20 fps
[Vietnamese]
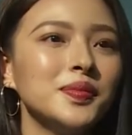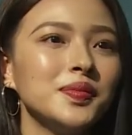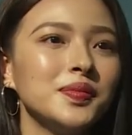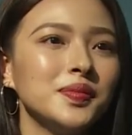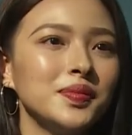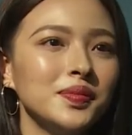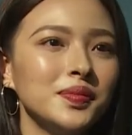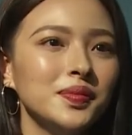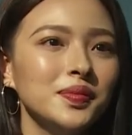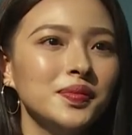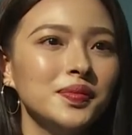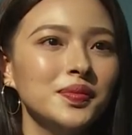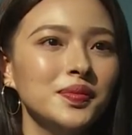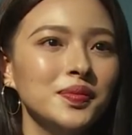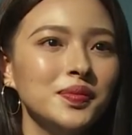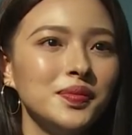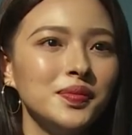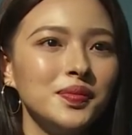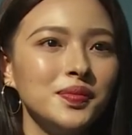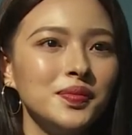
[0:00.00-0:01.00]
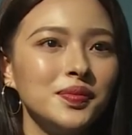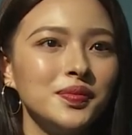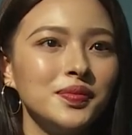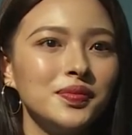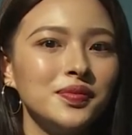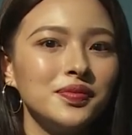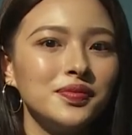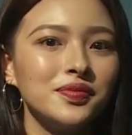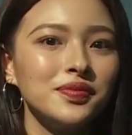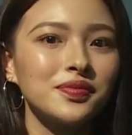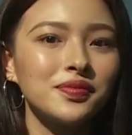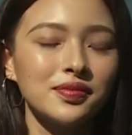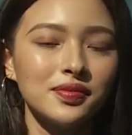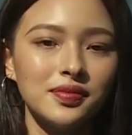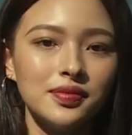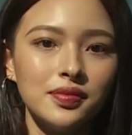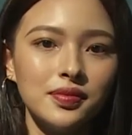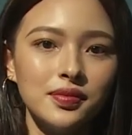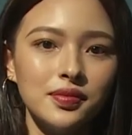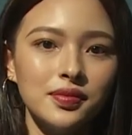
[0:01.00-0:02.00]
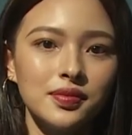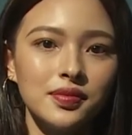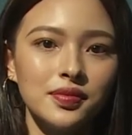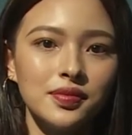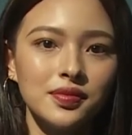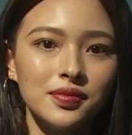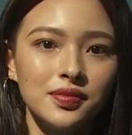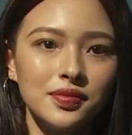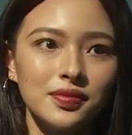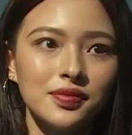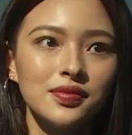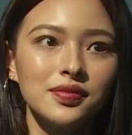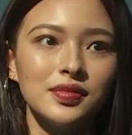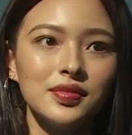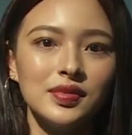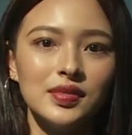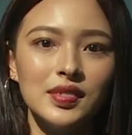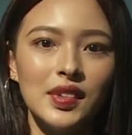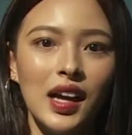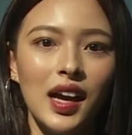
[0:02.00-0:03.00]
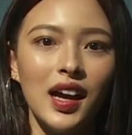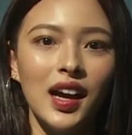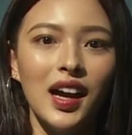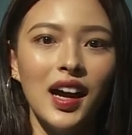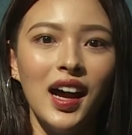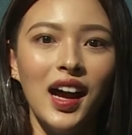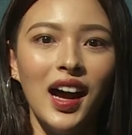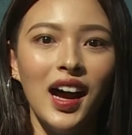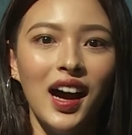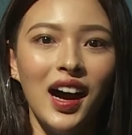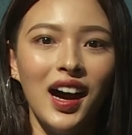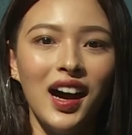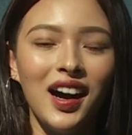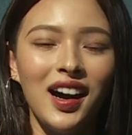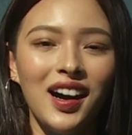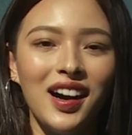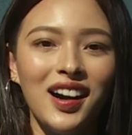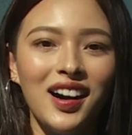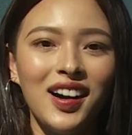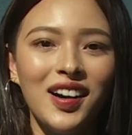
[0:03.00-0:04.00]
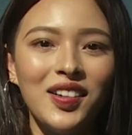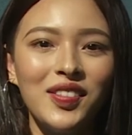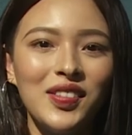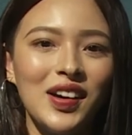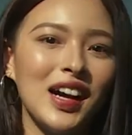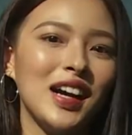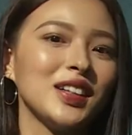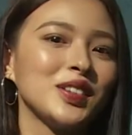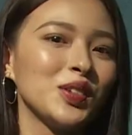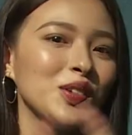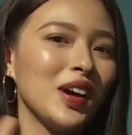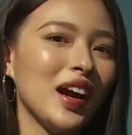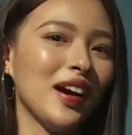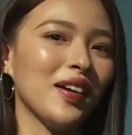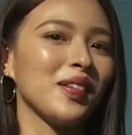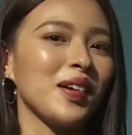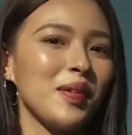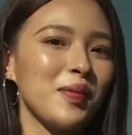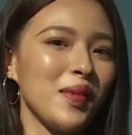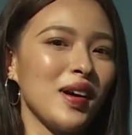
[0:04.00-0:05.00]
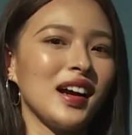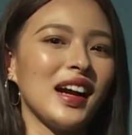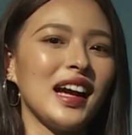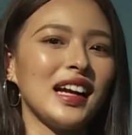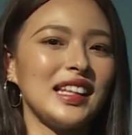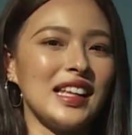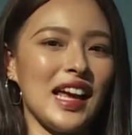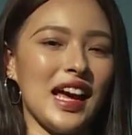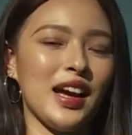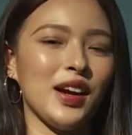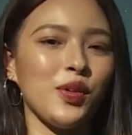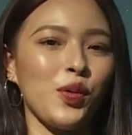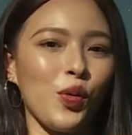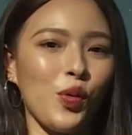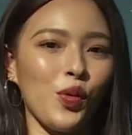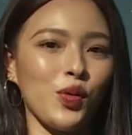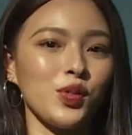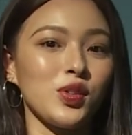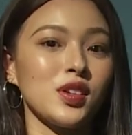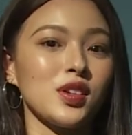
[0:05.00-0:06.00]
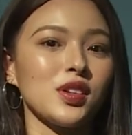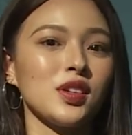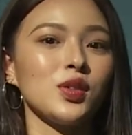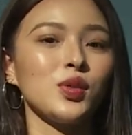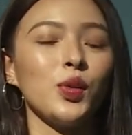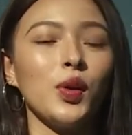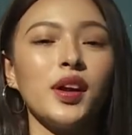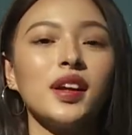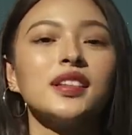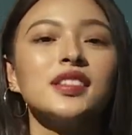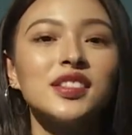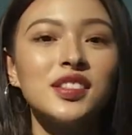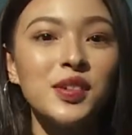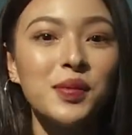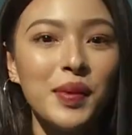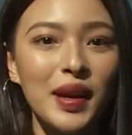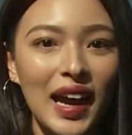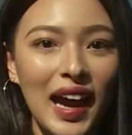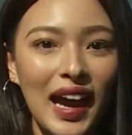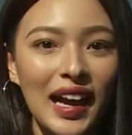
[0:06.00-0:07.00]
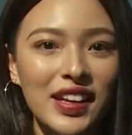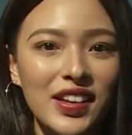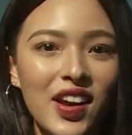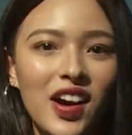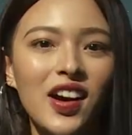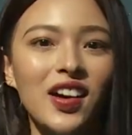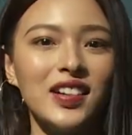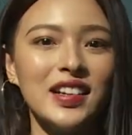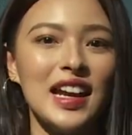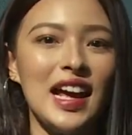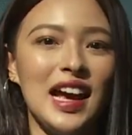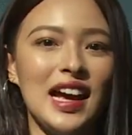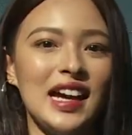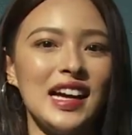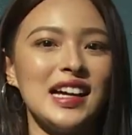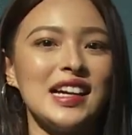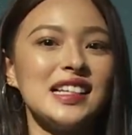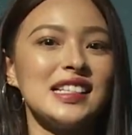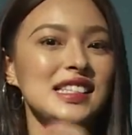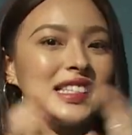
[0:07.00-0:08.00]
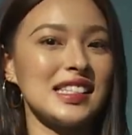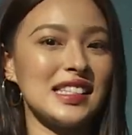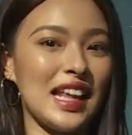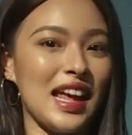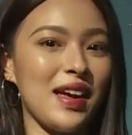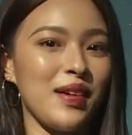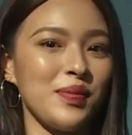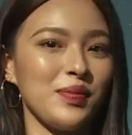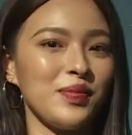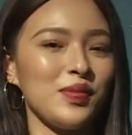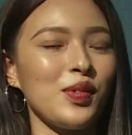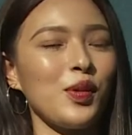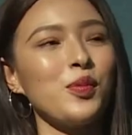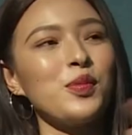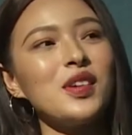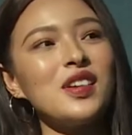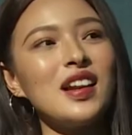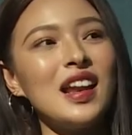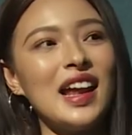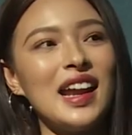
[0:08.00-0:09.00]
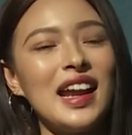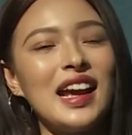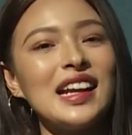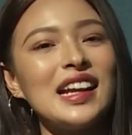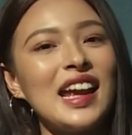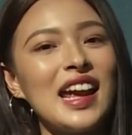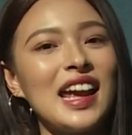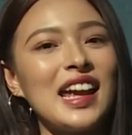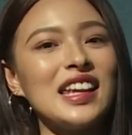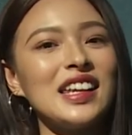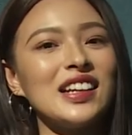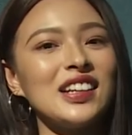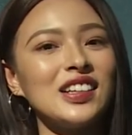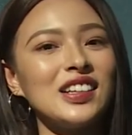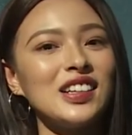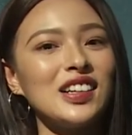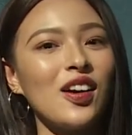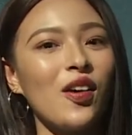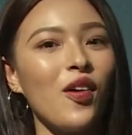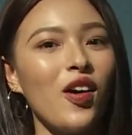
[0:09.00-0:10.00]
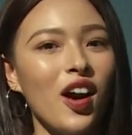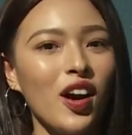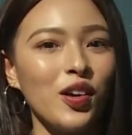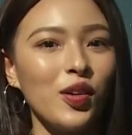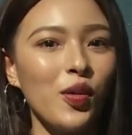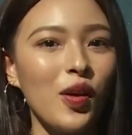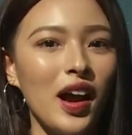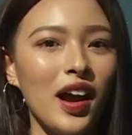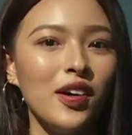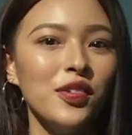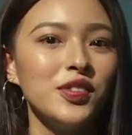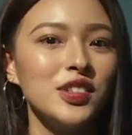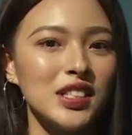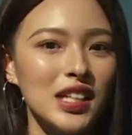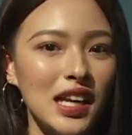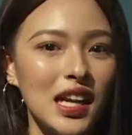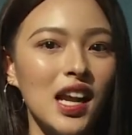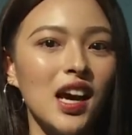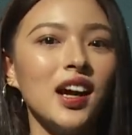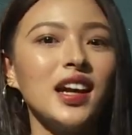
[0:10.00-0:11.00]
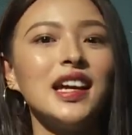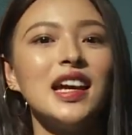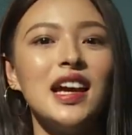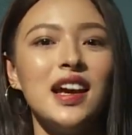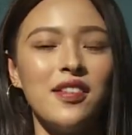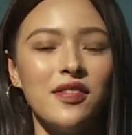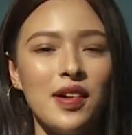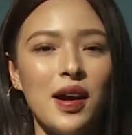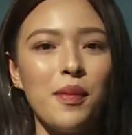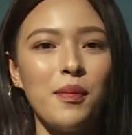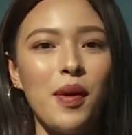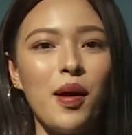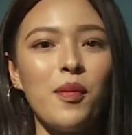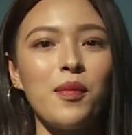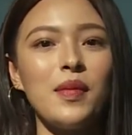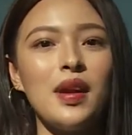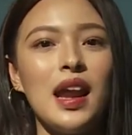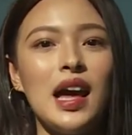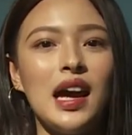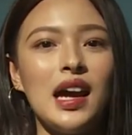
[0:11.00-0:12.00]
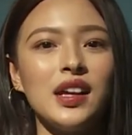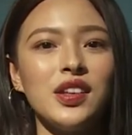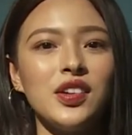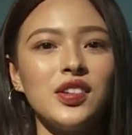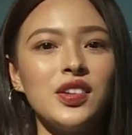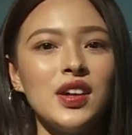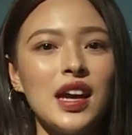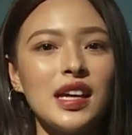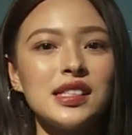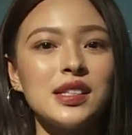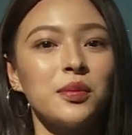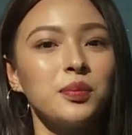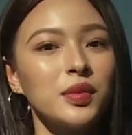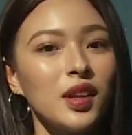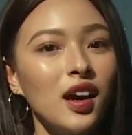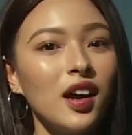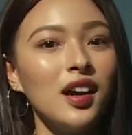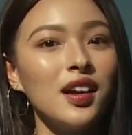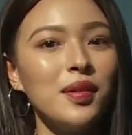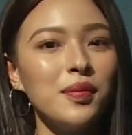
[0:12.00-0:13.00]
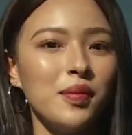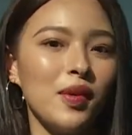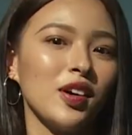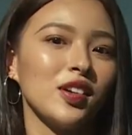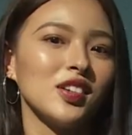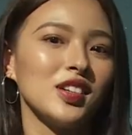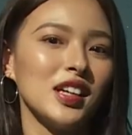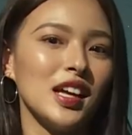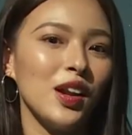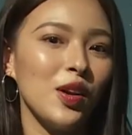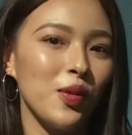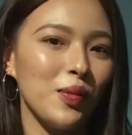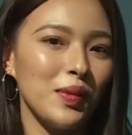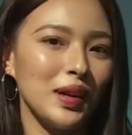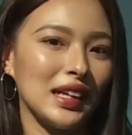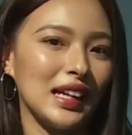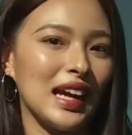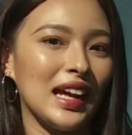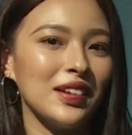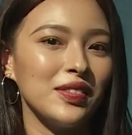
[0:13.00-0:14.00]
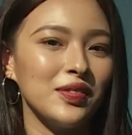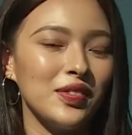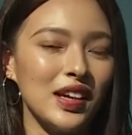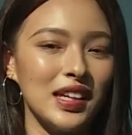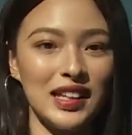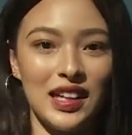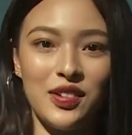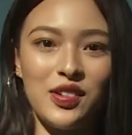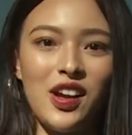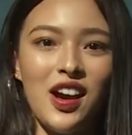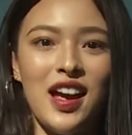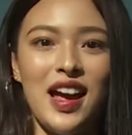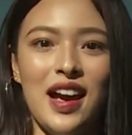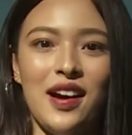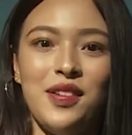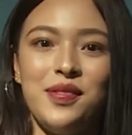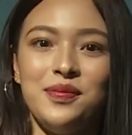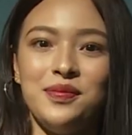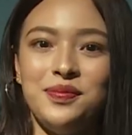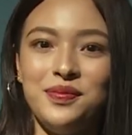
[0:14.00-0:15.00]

À, cảm ơn quý khán giả. Và Tú Hảo cảm ơn khán giả của Chuyện Trưa mười hai giờ đã xem cũng như là đã nghe những câu hỏi của Hảo vừa trả lời, và mong là những gì đã sắp tới mọi người hãy luôn bên cạnh và theo dõi Hảo.